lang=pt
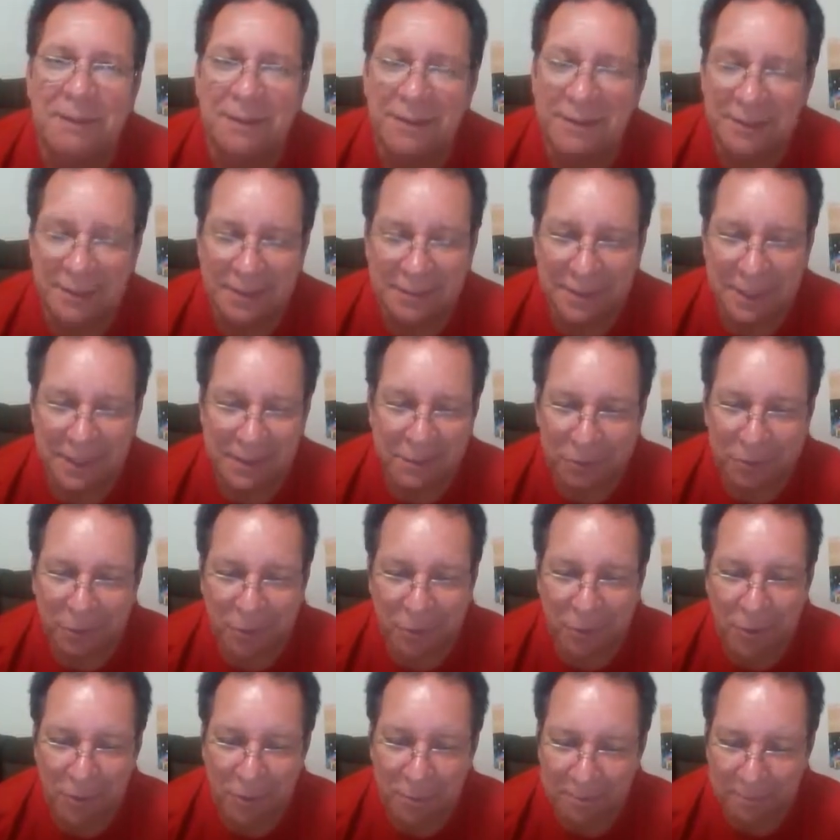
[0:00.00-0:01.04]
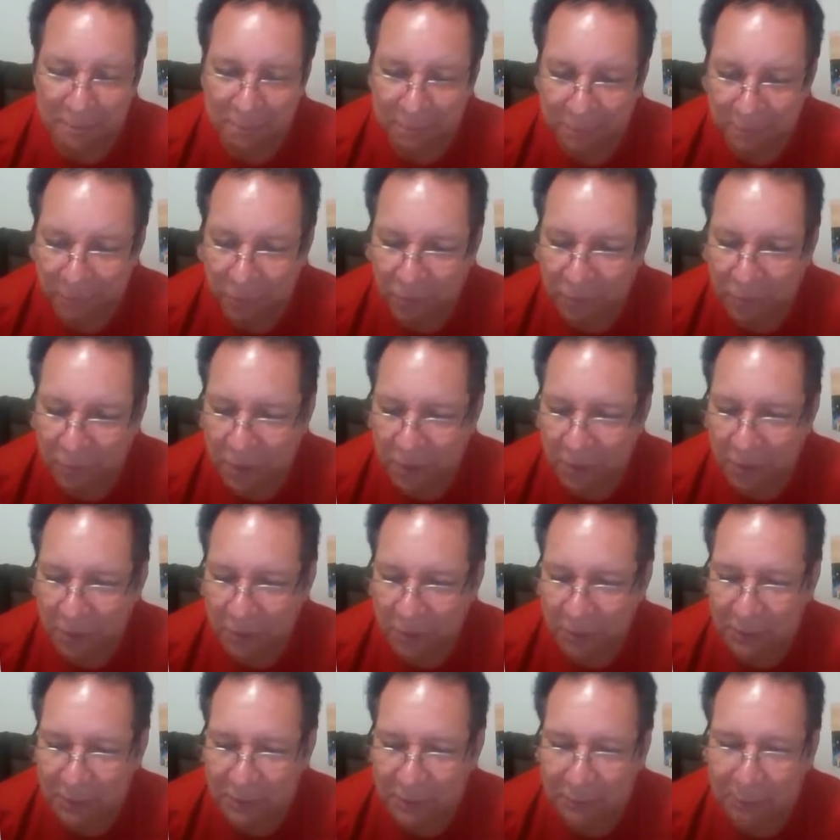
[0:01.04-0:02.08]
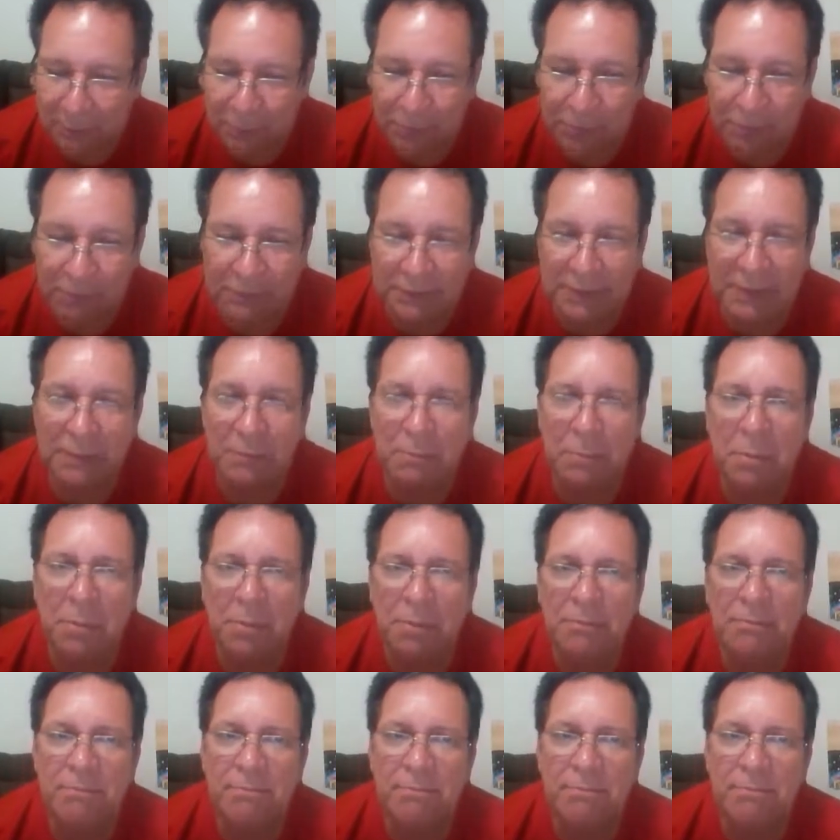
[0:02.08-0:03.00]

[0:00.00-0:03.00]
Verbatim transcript: Essa ideia ficou comigo por um tempo.